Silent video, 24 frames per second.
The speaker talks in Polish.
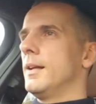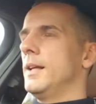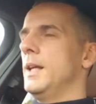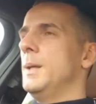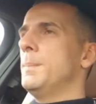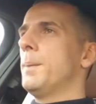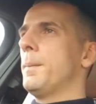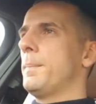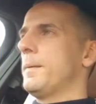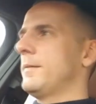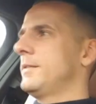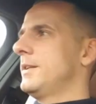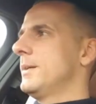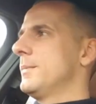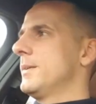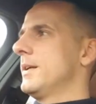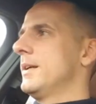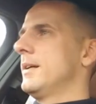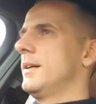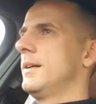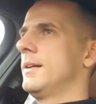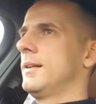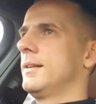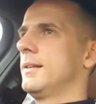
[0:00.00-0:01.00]
I po pewnym,
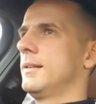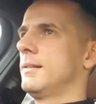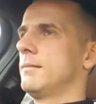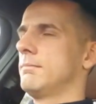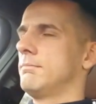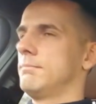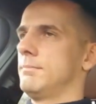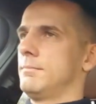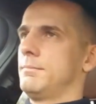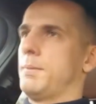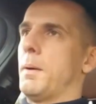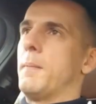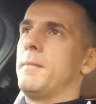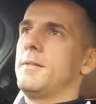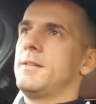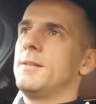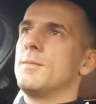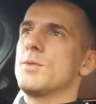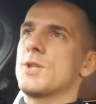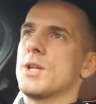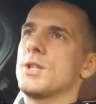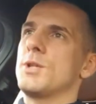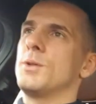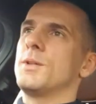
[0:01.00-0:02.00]
y, po
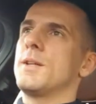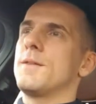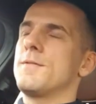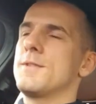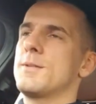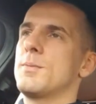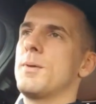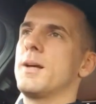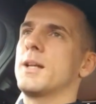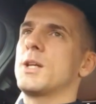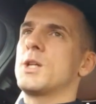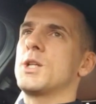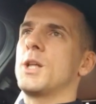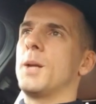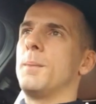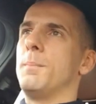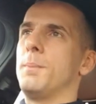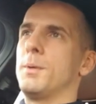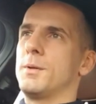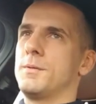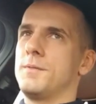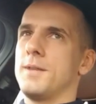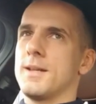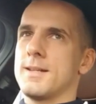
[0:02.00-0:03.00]
pewnym czasie ona wysyła jakieś tam
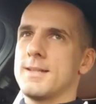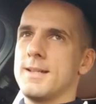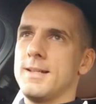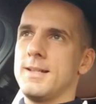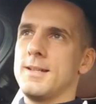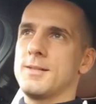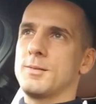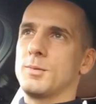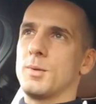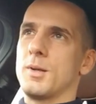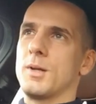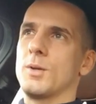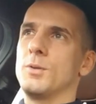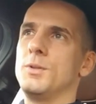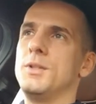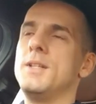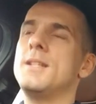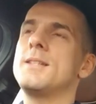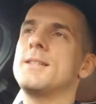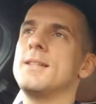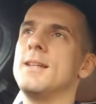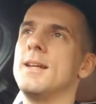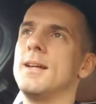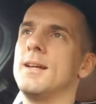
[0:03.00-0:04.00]
potwierdzenie, z którego
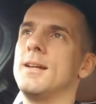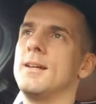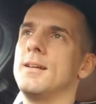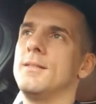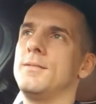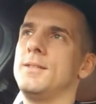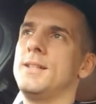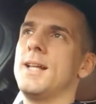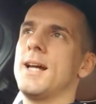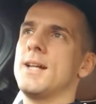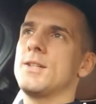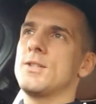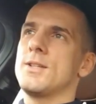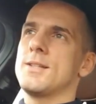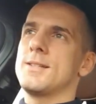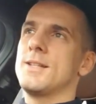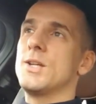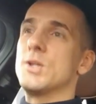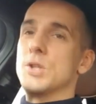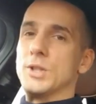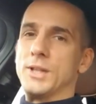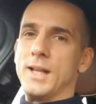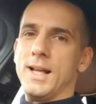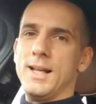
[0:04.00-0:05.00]
nic nie widać, jest
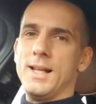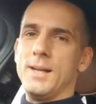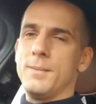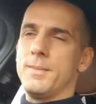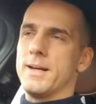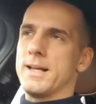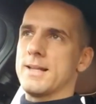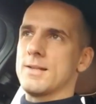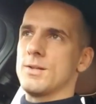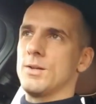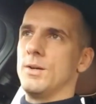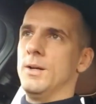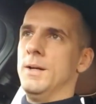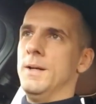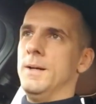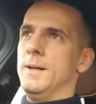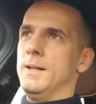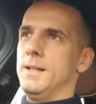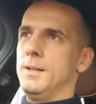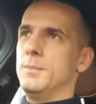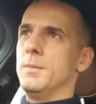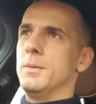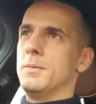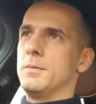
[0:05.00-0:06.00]
nieczytelne bardzo
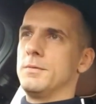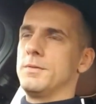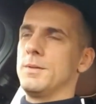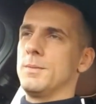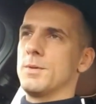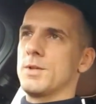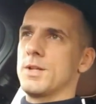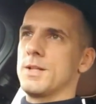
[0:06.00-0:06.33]
i my mówimy,